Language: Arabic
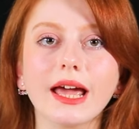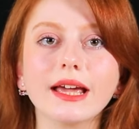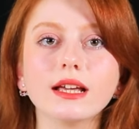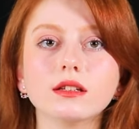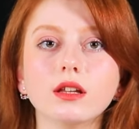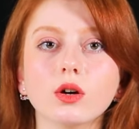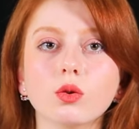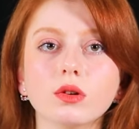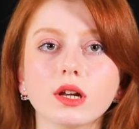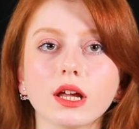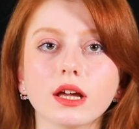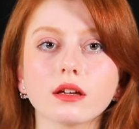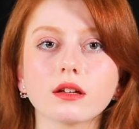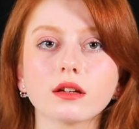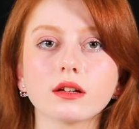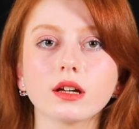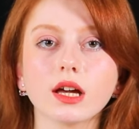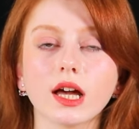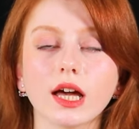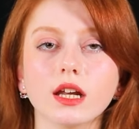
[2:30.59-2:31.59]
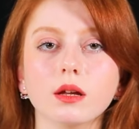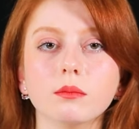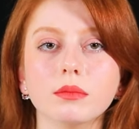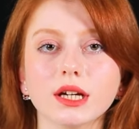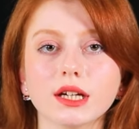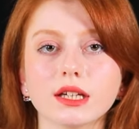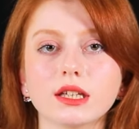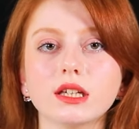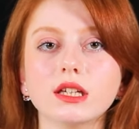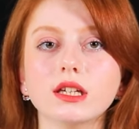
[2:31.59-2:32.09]
اي دوله انا
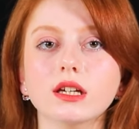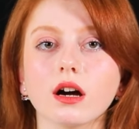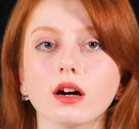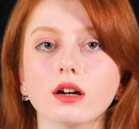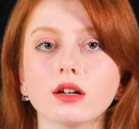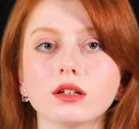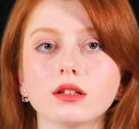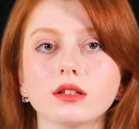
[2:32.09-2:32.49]
بحكيها